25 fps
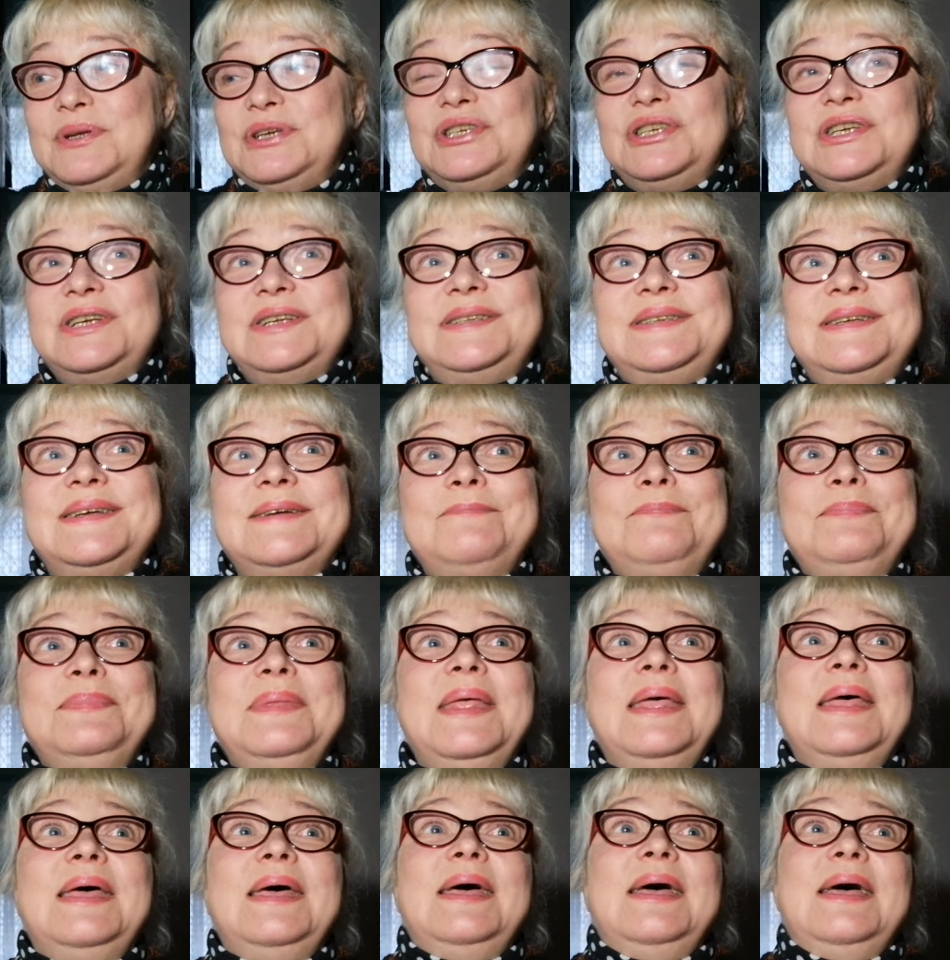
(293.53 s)
пишите.
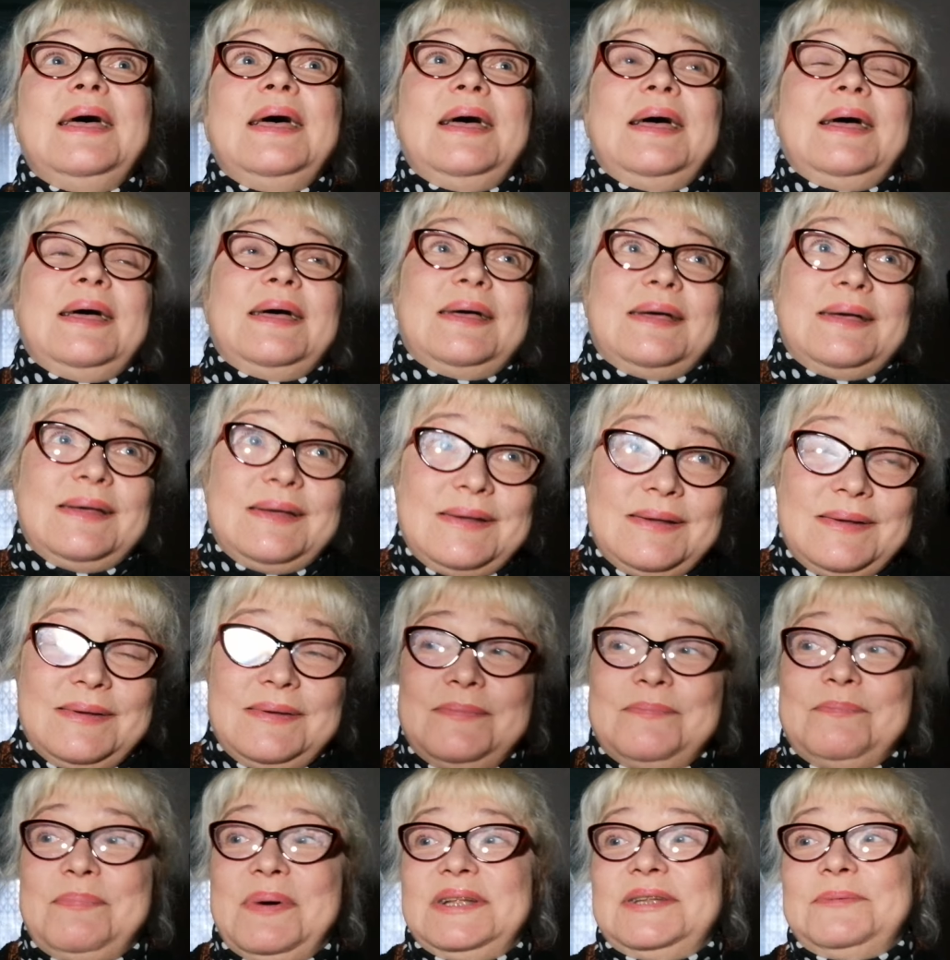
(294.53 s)

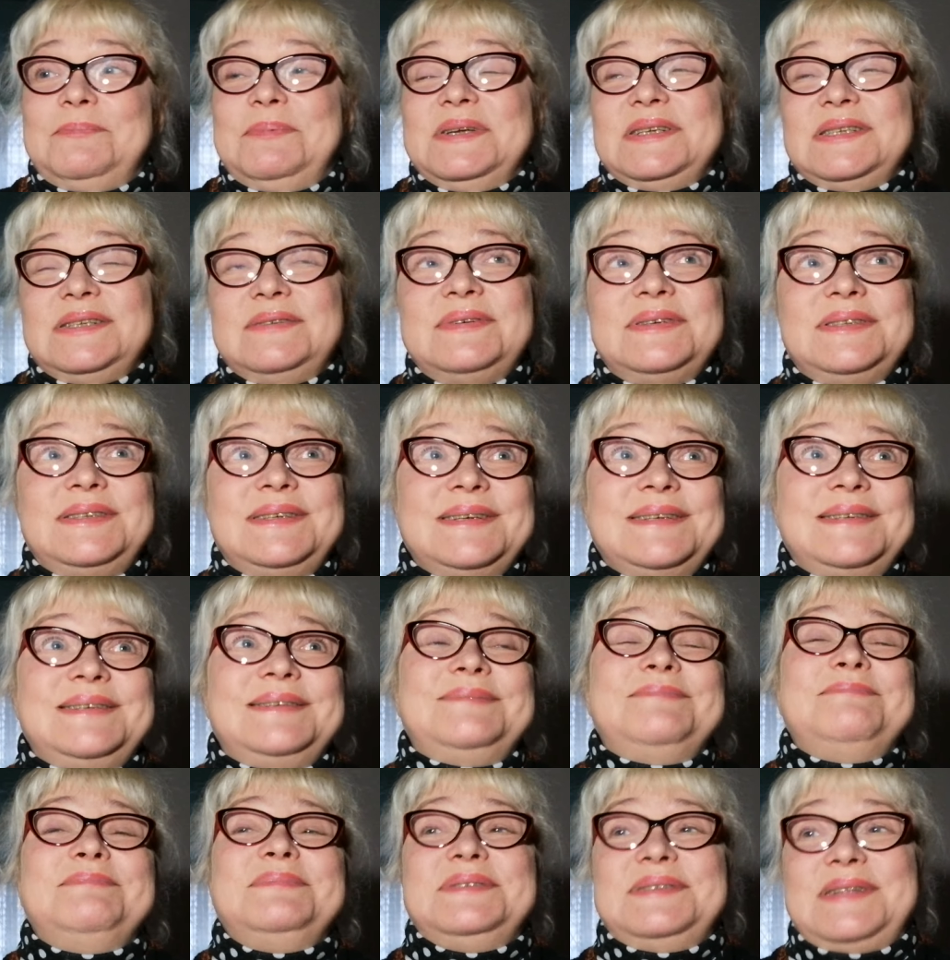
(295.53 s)

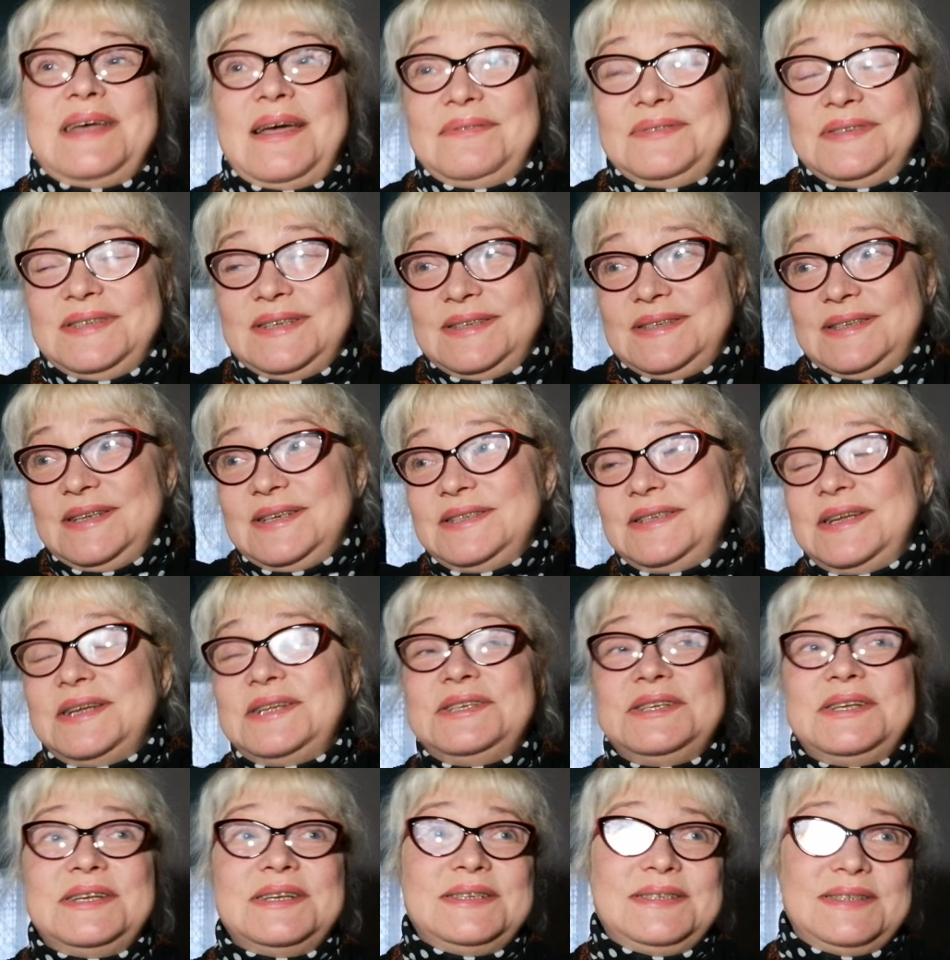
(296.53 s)
Подписывайтесь, ставьте
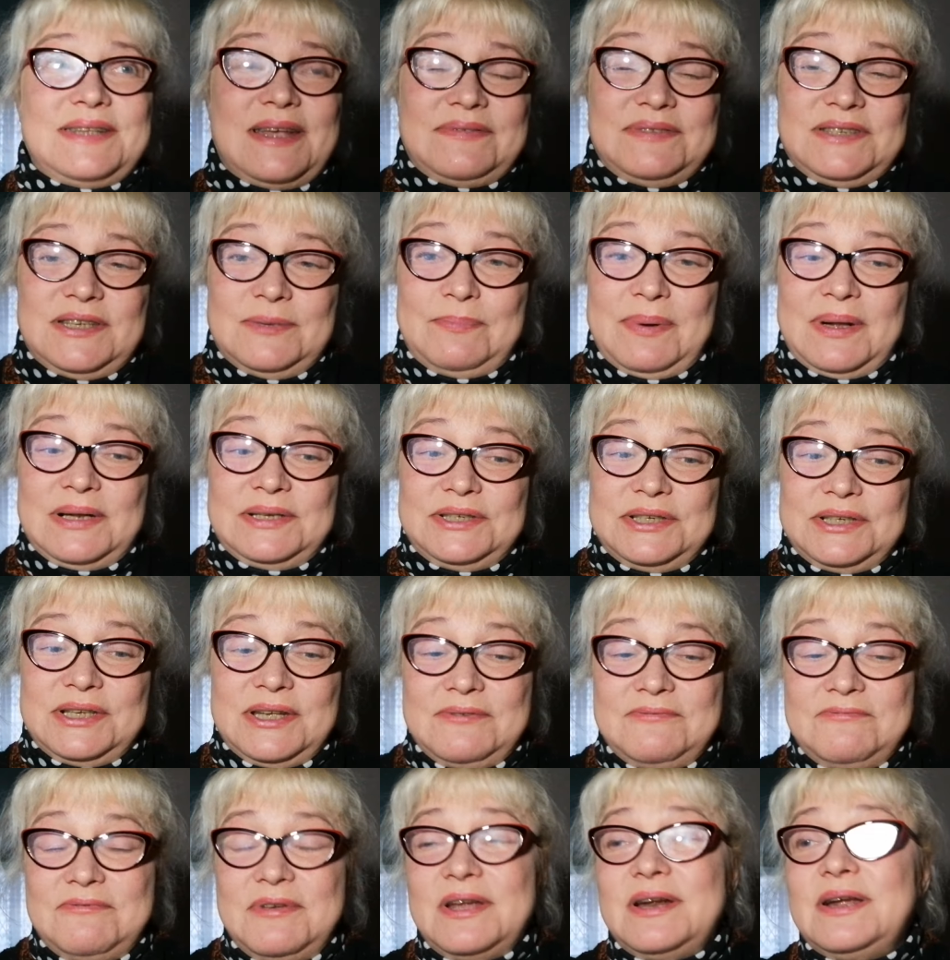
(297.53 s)
сердечки, ставьте
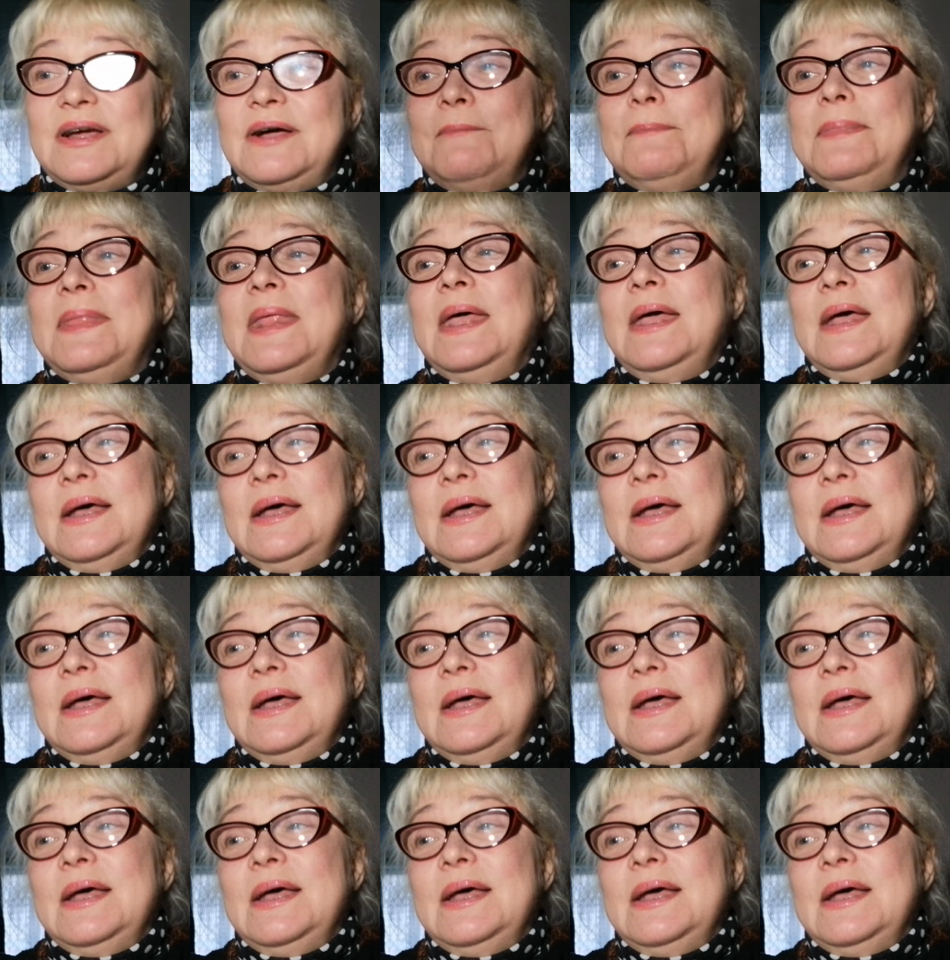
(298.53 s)
пальчики вверх.